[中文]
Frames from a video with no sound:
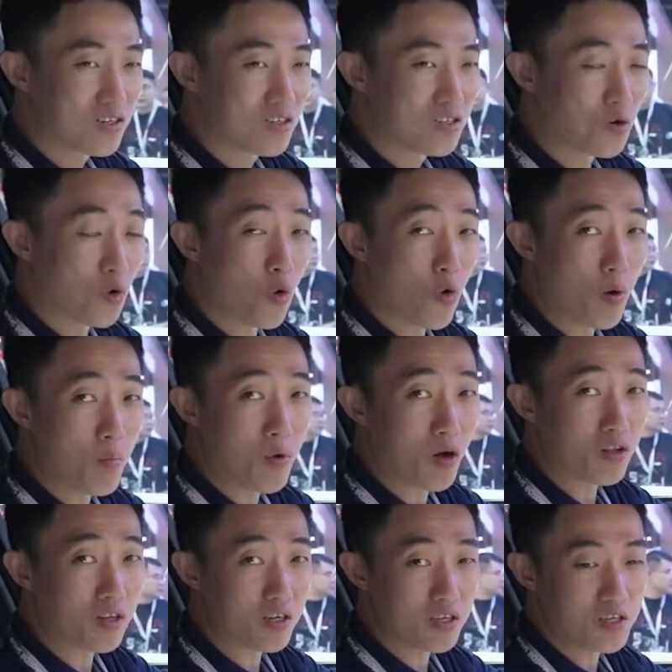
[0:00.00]
有环
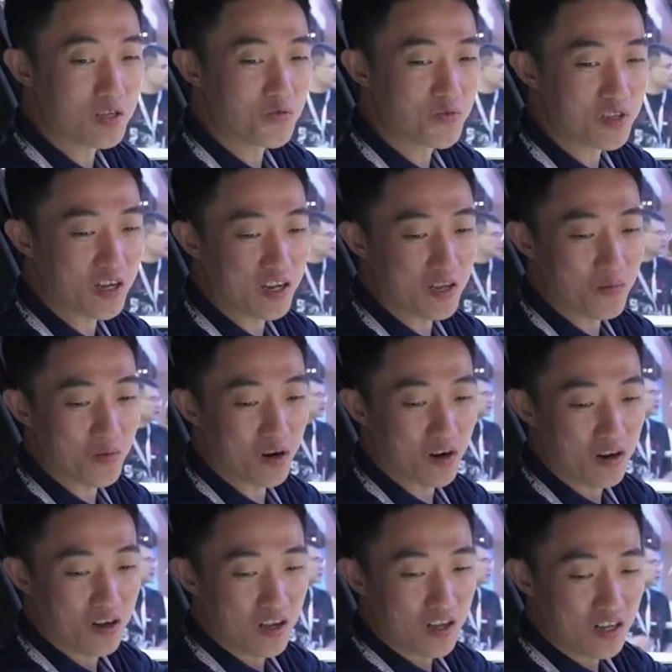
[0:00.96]
保的这个因素在里边。
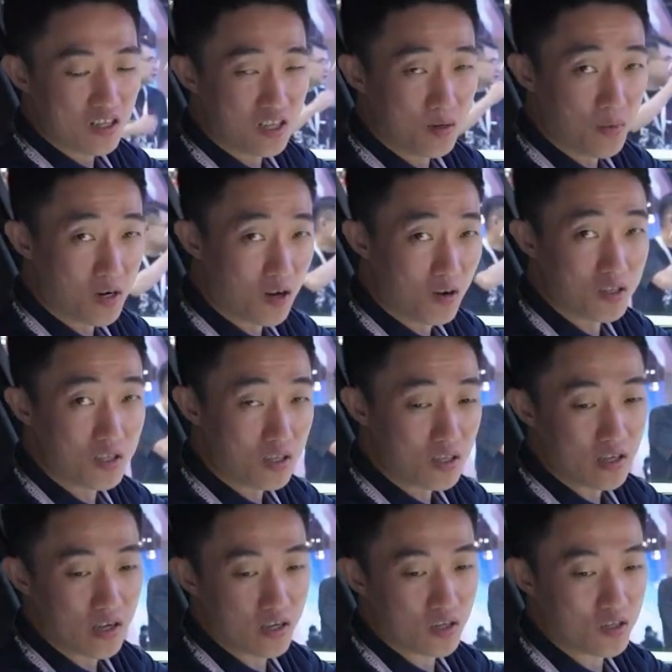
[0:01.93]
这么高级的
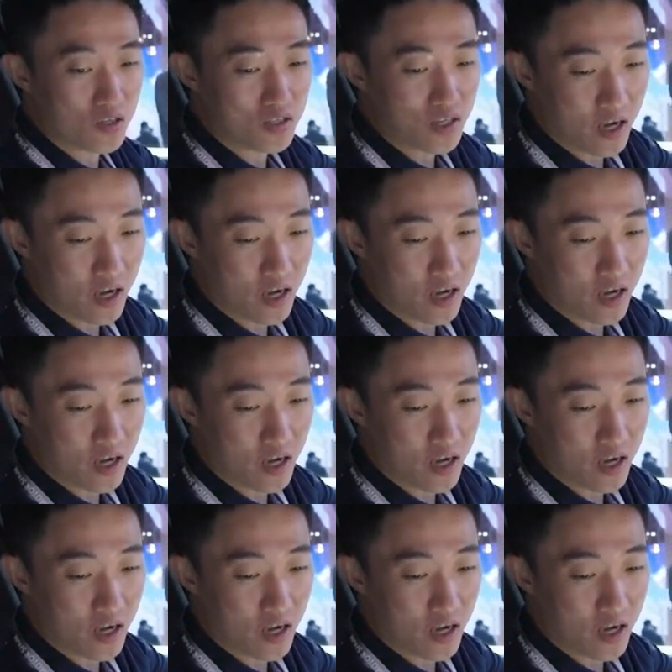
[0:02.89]
一台车，